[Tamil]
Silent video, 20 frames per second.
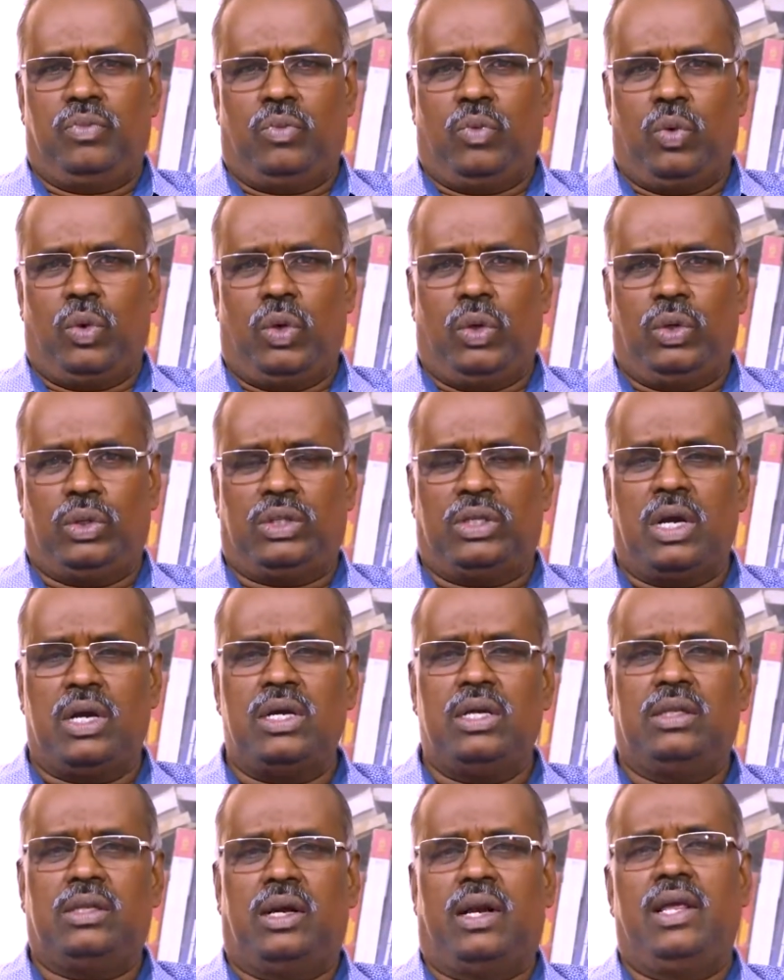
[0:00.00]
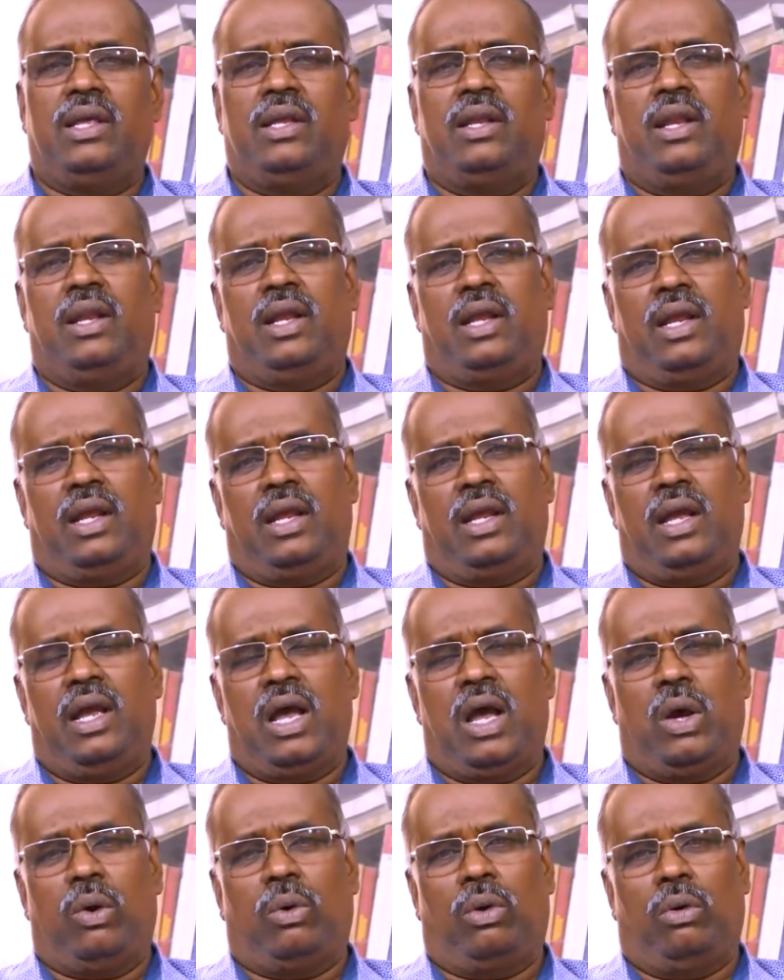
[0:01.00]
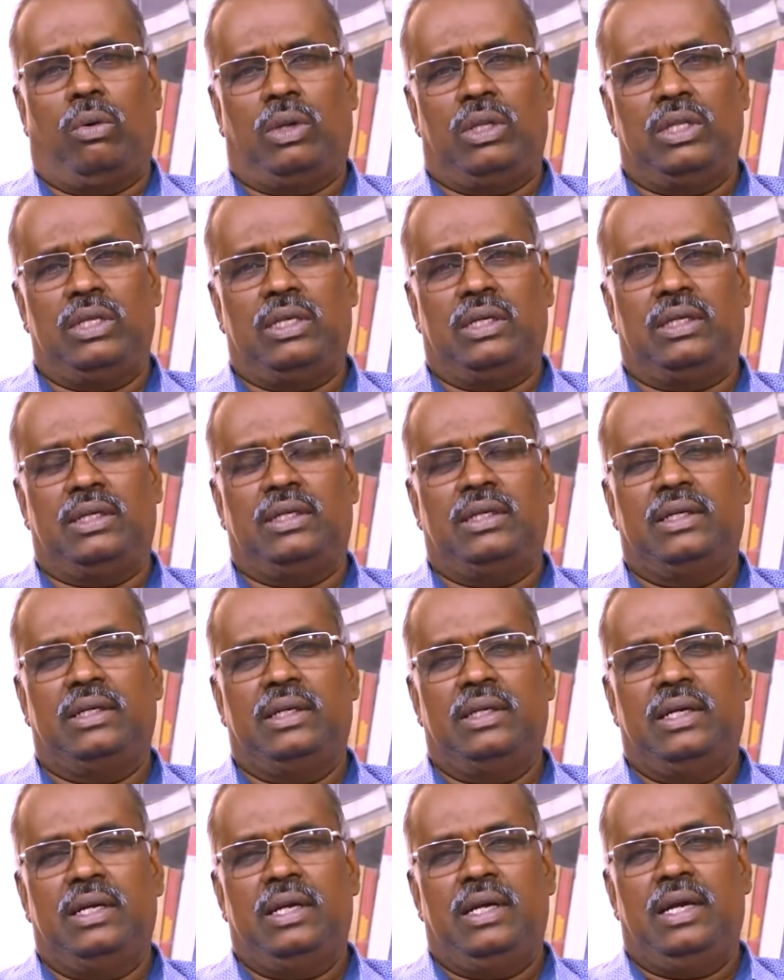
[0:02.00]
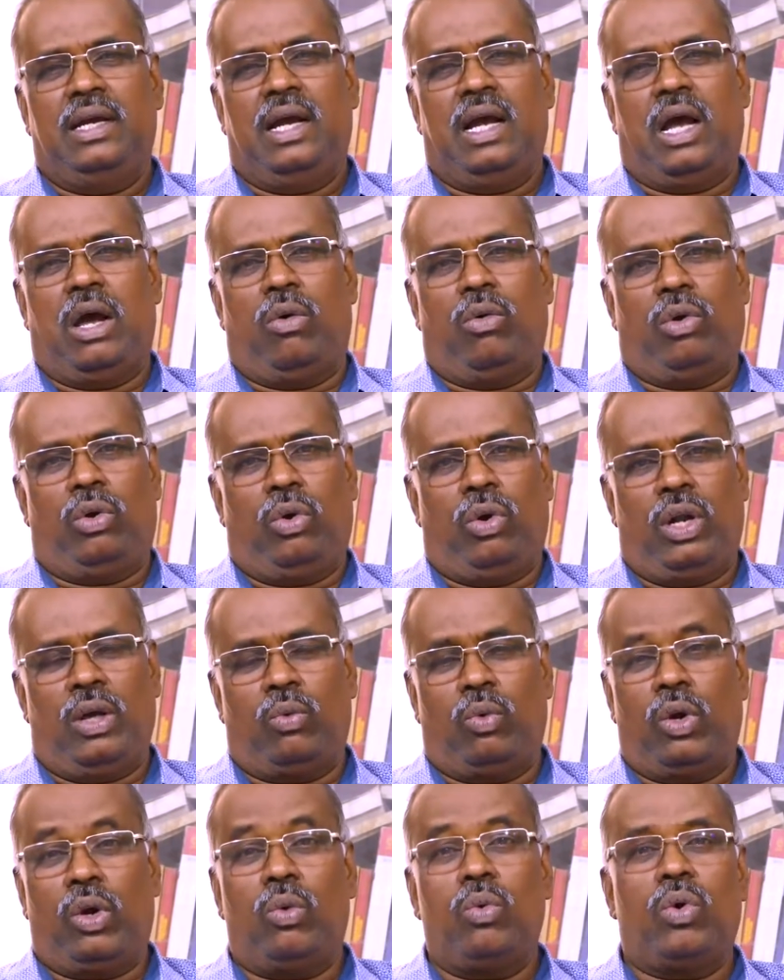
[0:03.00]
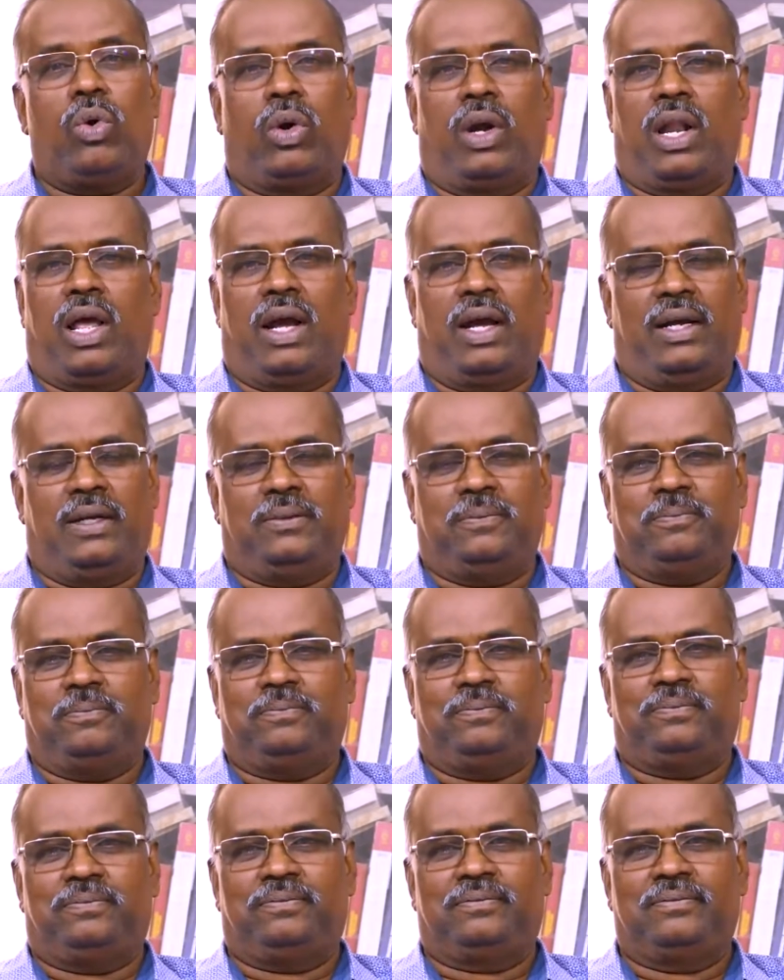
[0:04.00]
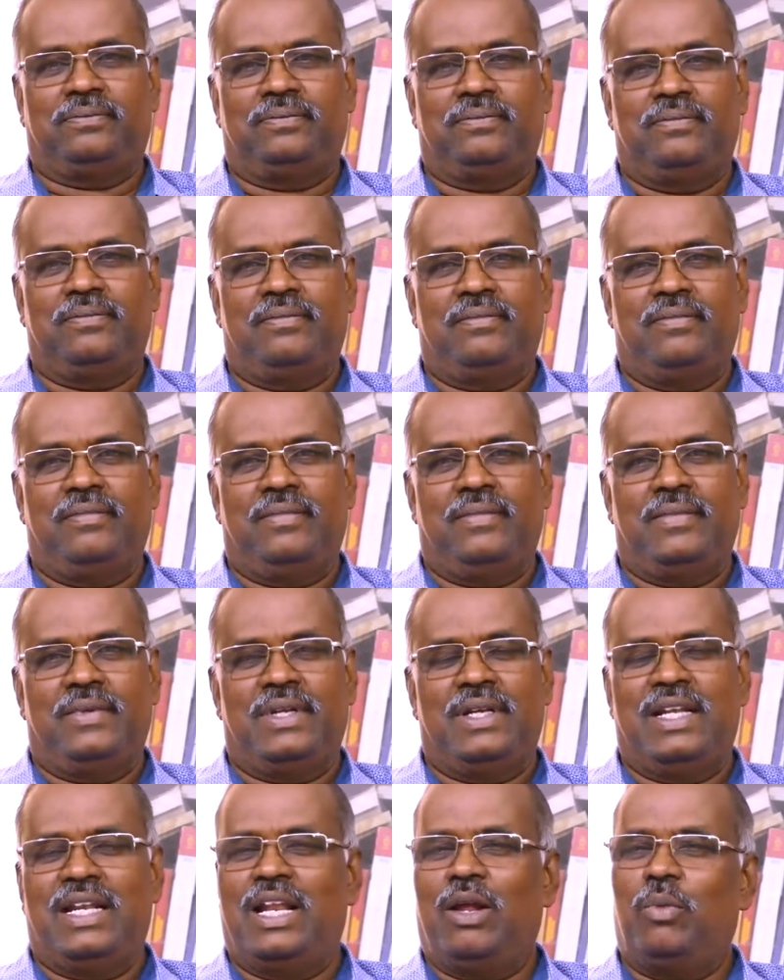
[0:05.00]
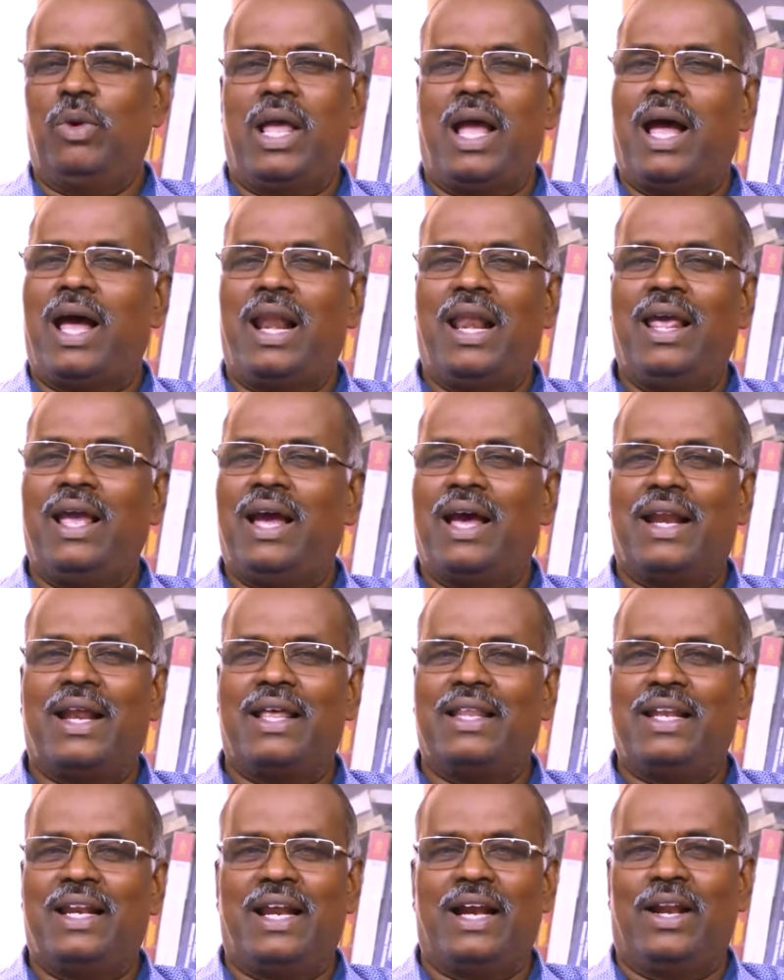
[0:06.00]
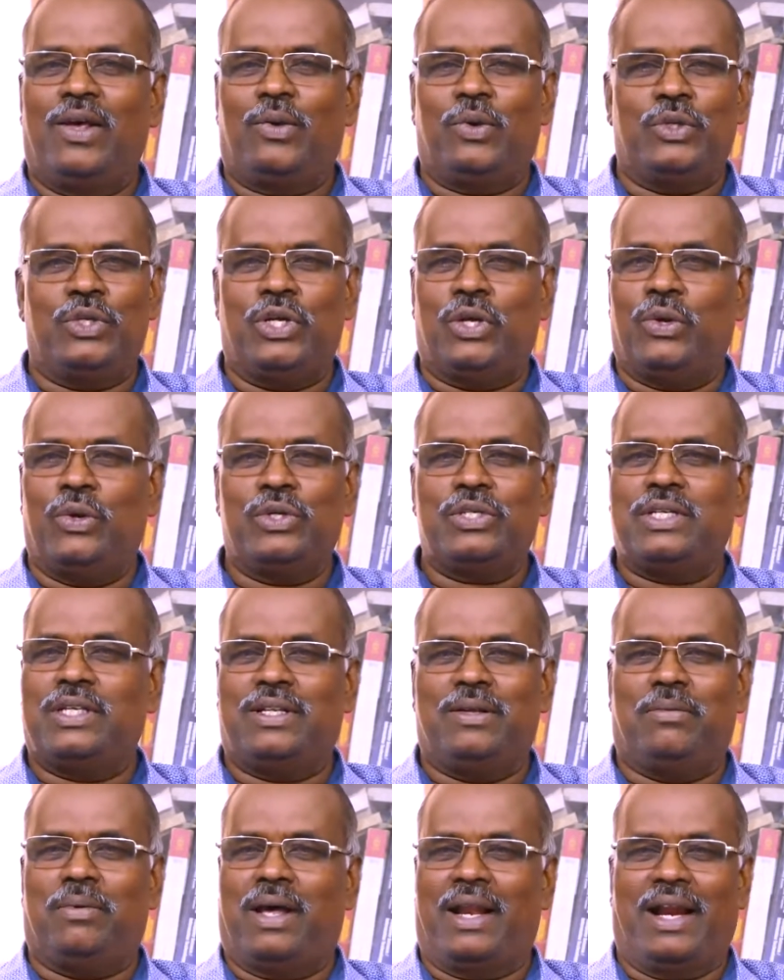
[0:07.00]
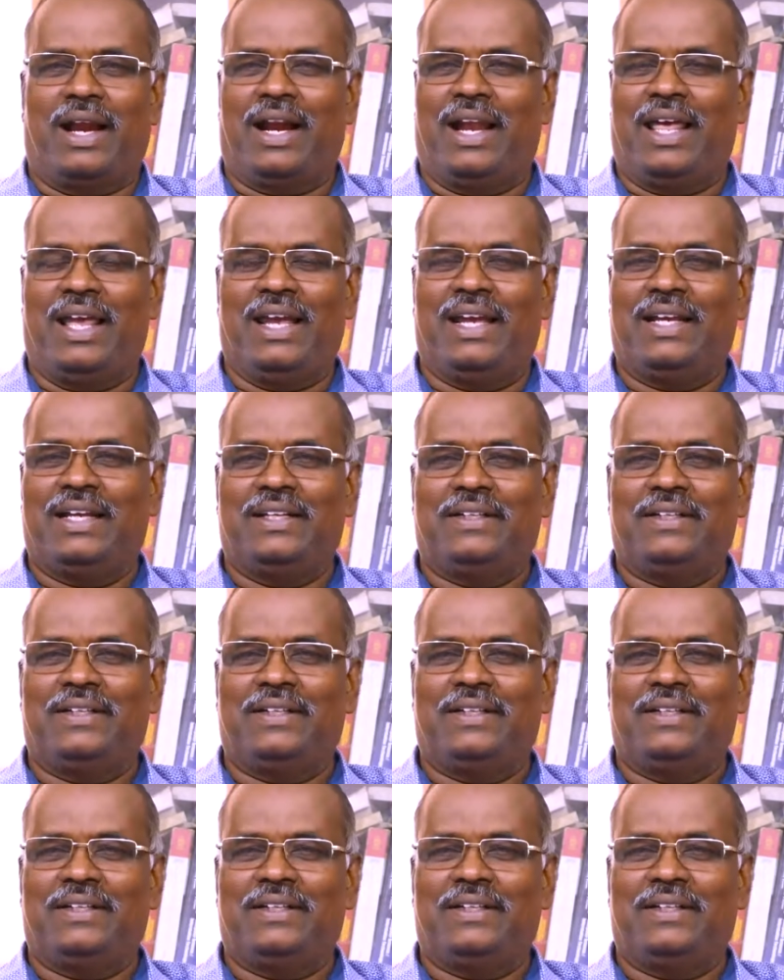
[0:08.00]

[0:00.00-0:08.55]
ஒரு தங்கு தடையின்றி அவர்கள் வந்து அவரோட உறவு கொண்டாங்க நம்முடைய ஆலய ஆராதனைகளை கொஞ்சம் யோசித்து பாருங்களேன்